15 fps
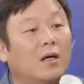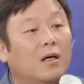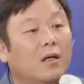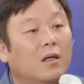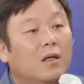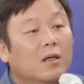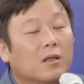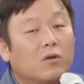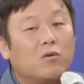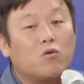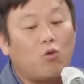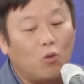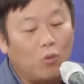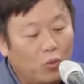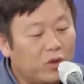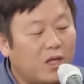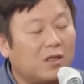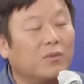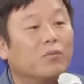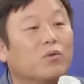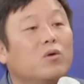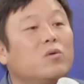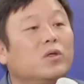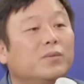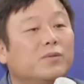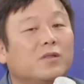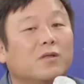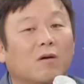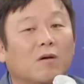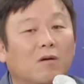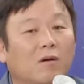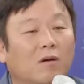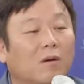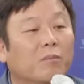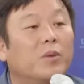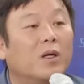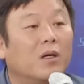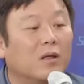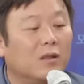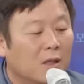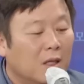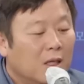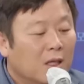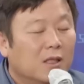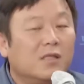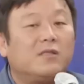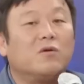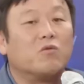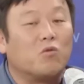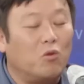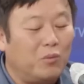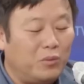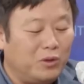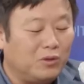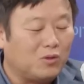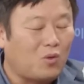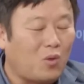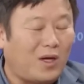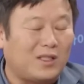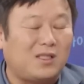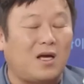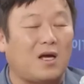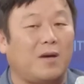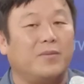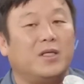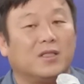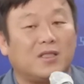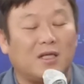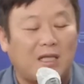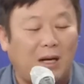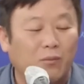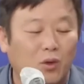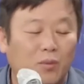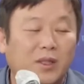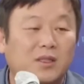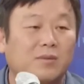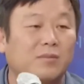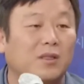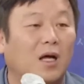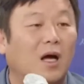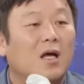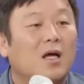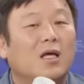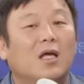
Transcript: 네. 그리고 공무원들한테 물어보십시오. 한번 일선 공무원들 똑같이 하렵니다. 제가 다 물어봤습니다.